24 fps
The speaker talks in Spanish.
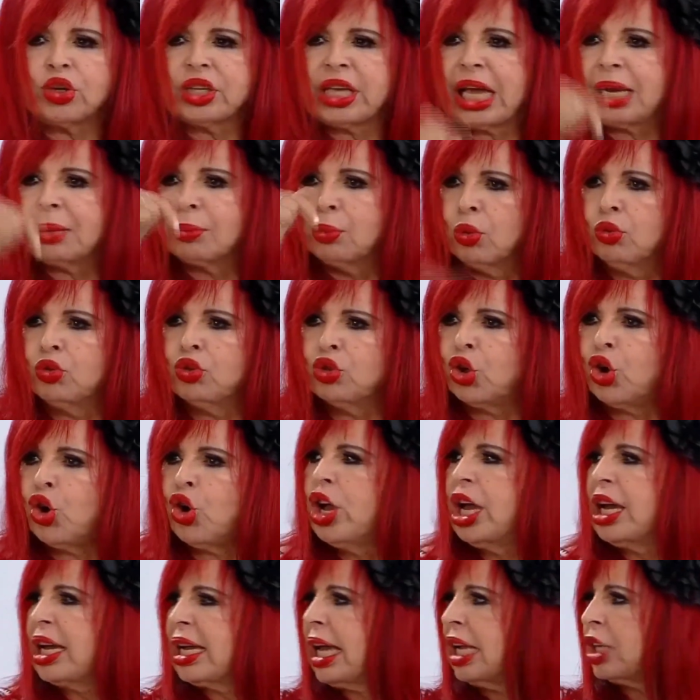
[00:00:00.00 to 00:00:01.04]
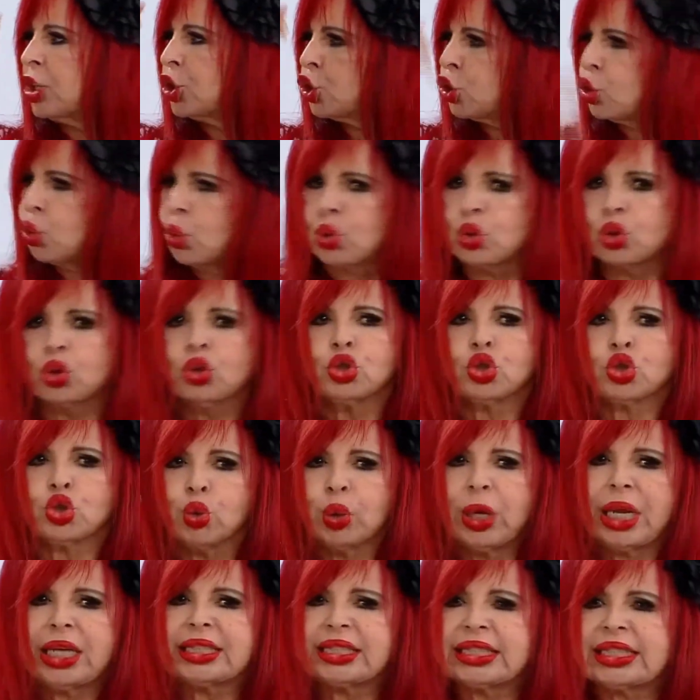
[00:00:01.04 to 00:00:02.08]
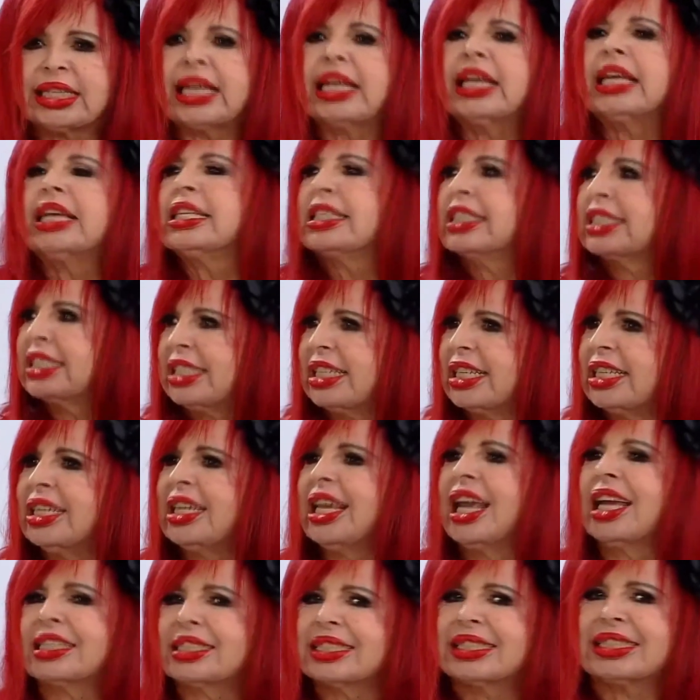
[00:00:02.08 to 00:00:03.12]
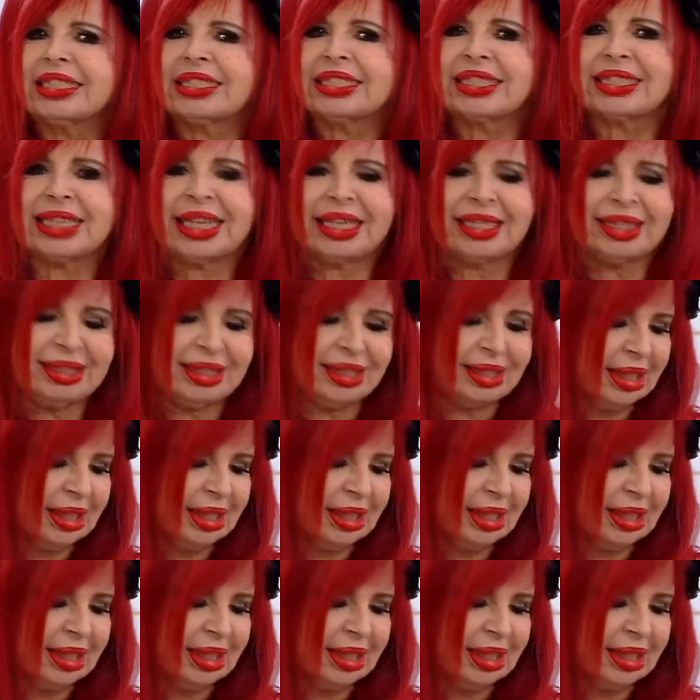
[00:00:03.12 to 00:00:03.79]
y al mundo que el sur sureste sí existe.